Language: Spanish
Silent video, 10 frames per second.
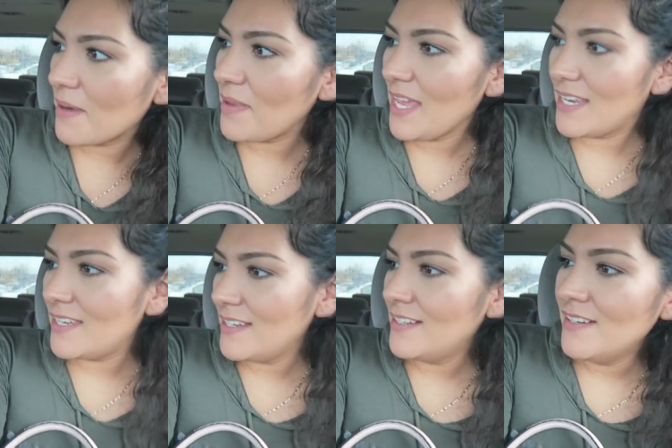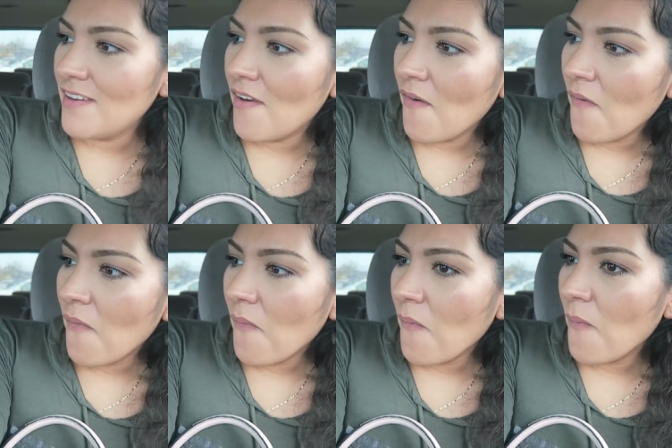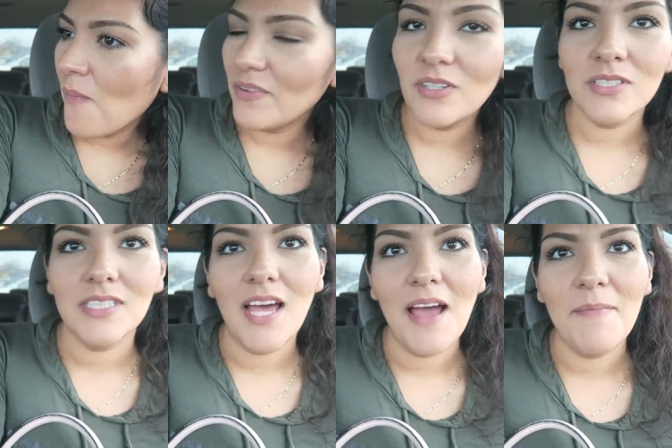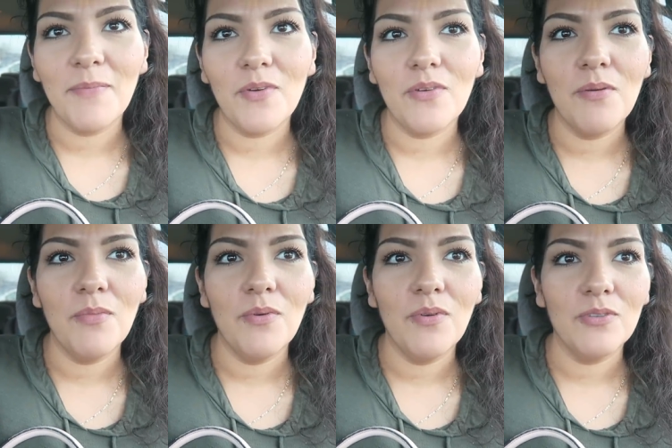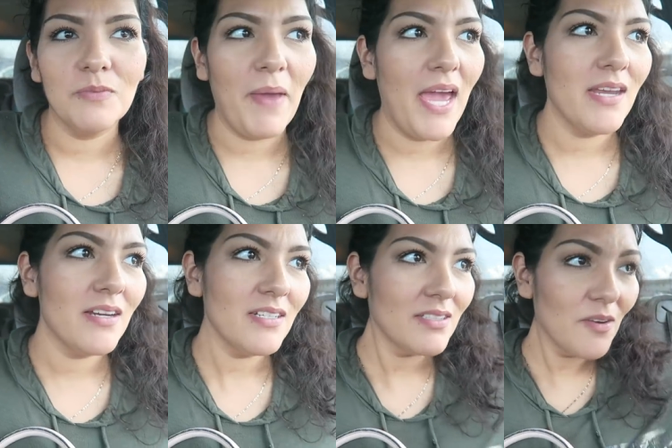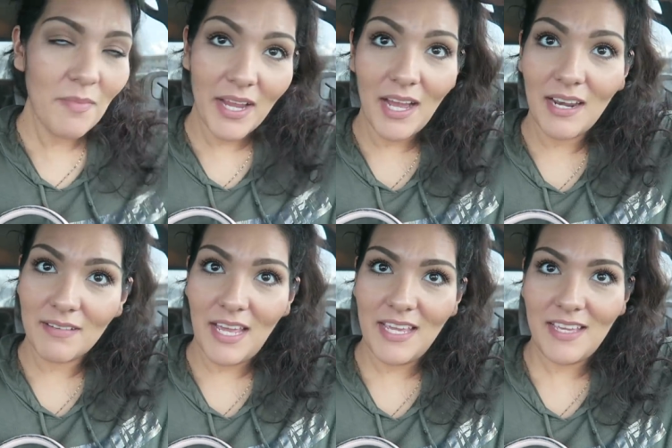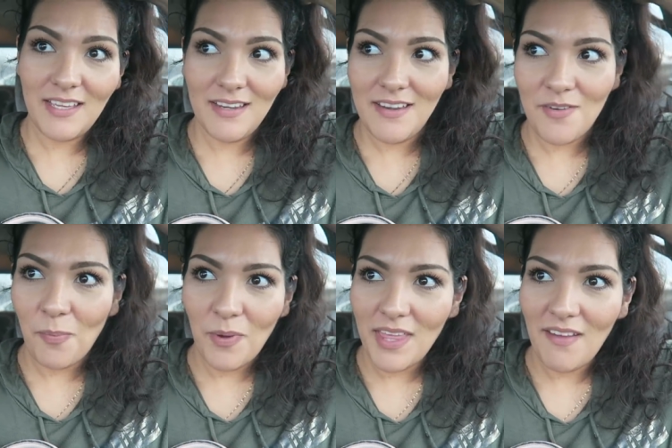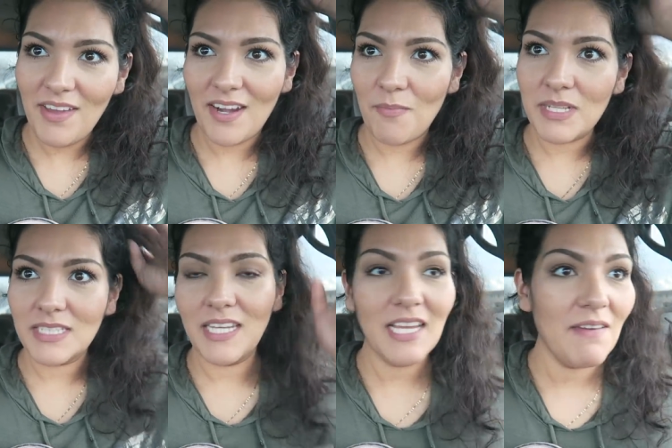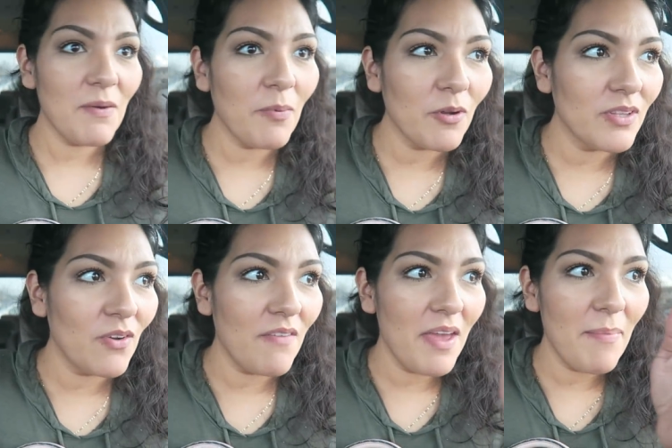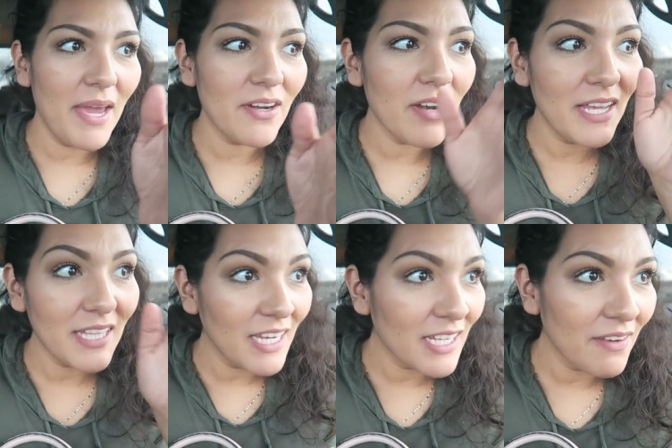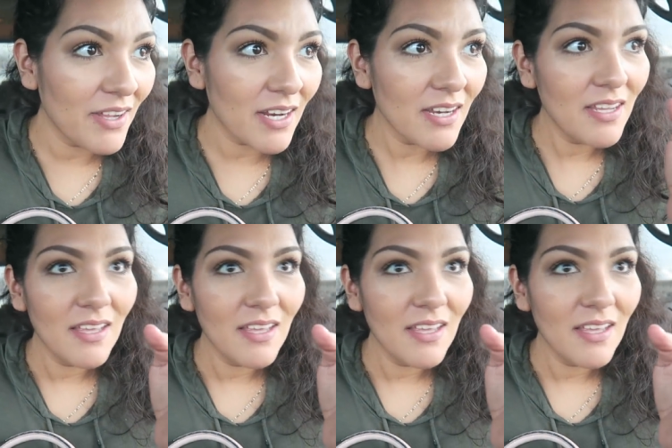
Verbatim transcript: ver bien. Los, um, como los banners. Oh my god, like, no podía ver. Nomás tenía que ver por donde no había banner. Ahí tenía que ver.